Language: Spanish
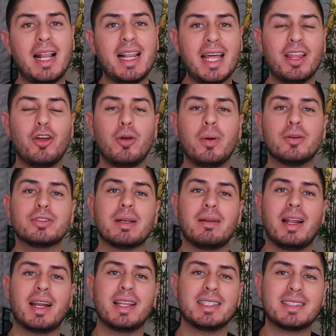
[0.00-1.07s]
el día de hoy vamos a
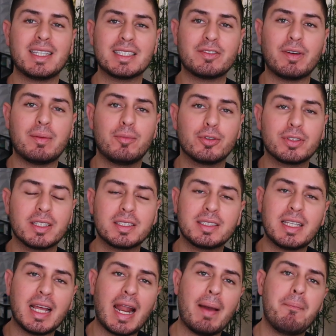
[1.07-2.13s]
hablar de estas famosas
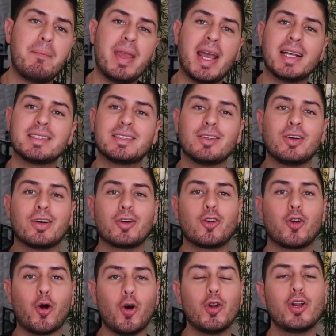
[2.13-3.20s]
terapias
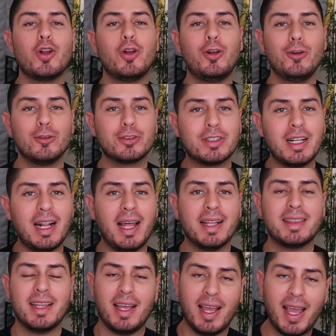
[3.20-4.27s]
con luz LED
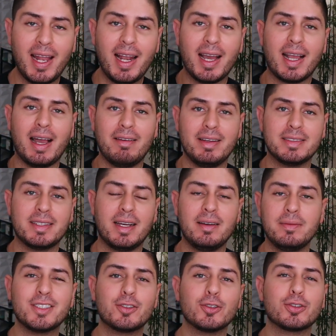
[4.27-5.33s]
en la cabeza.
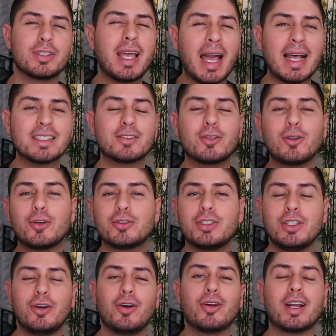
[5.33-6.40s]
Estos cascos
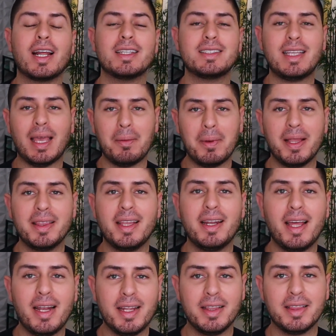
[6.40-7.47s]
y gorras que venden en